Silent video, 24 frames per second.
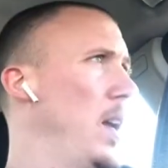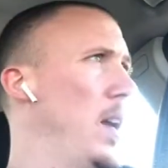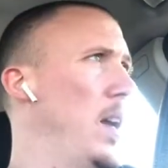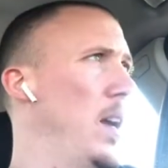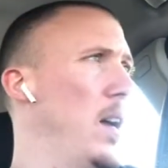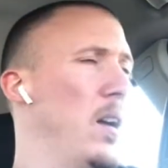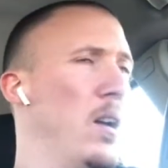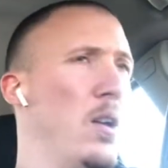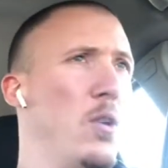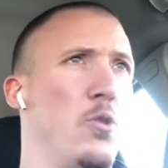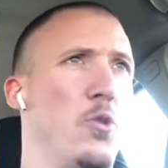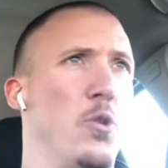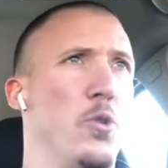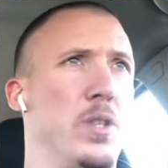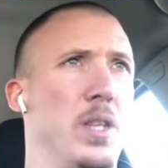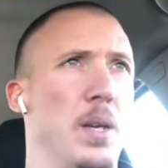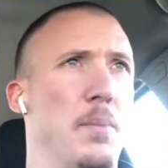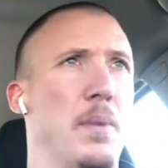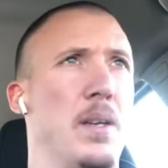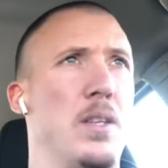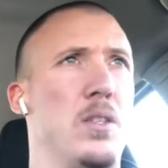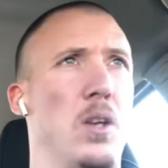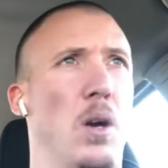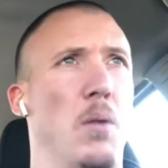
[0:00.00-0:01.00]
Euh, le deuxième
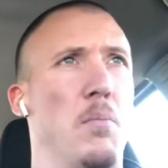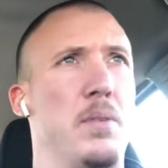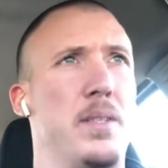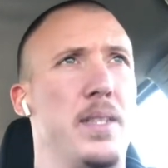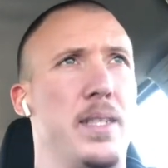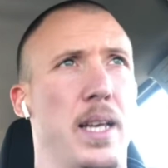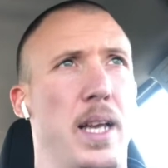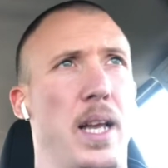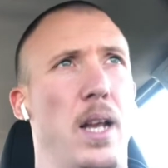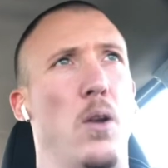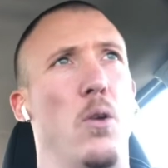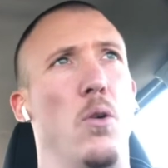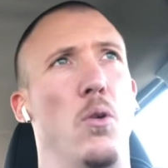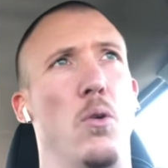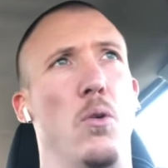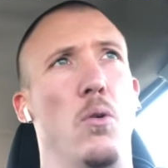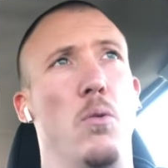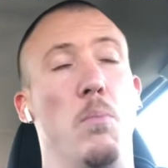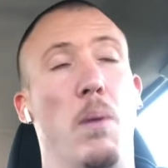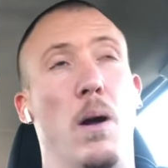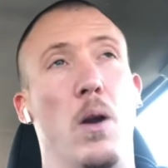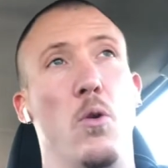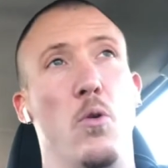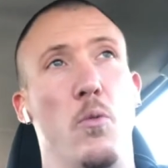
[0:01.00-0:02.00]
exemple, c'est le,
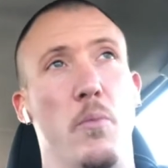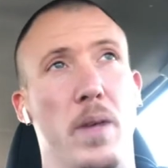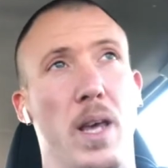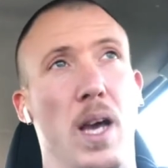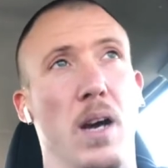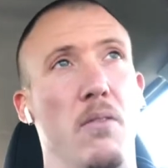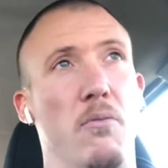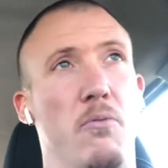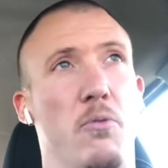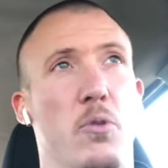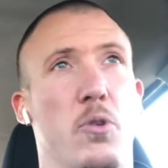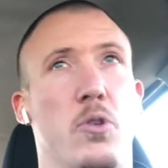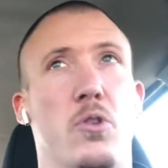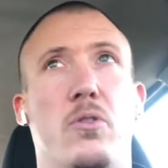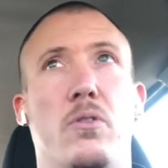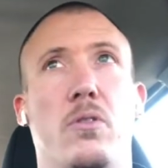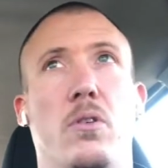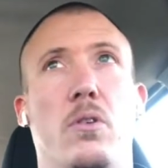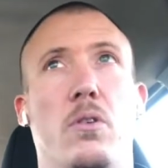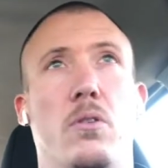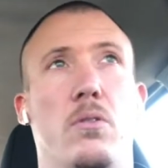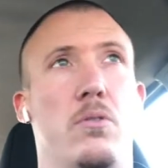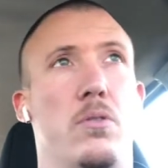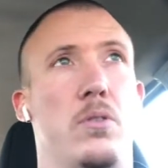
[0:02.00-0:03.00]
bah, le mien, vu que
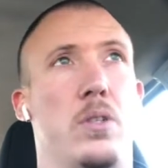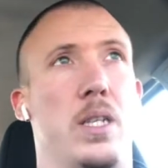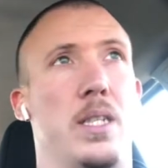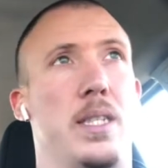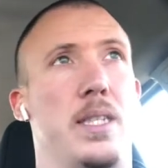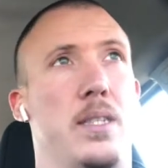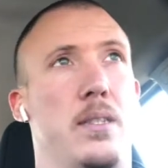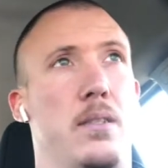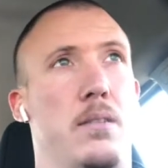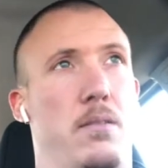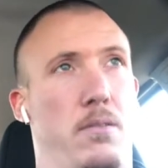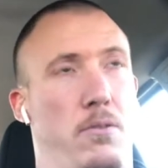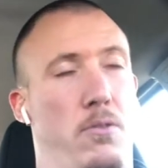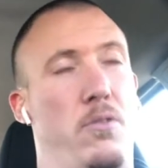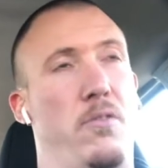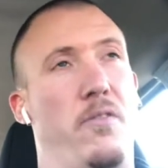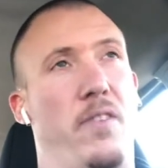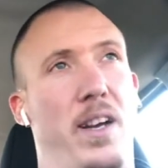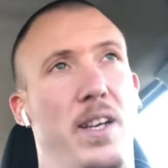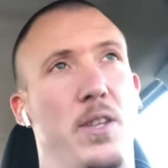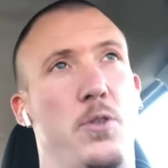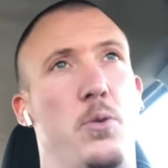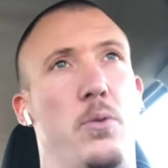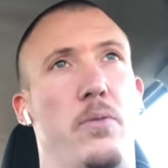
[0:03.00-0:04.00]
je, je, je fais
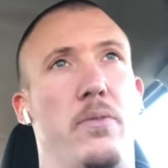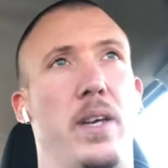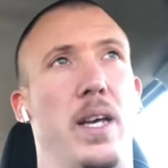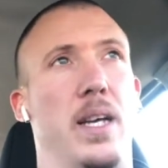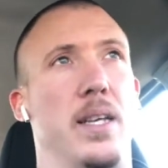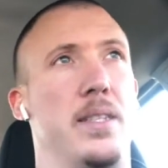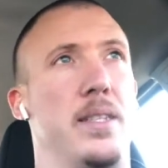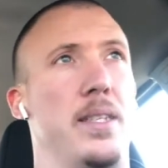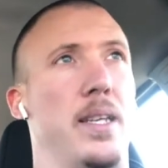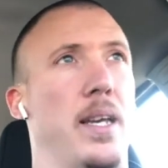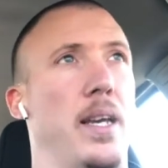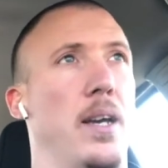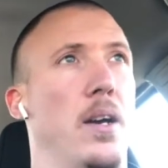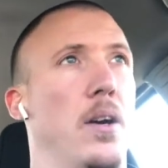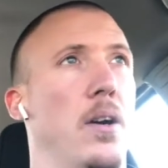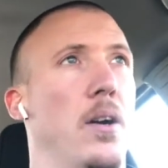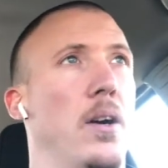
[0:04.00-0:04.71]
un suivi assez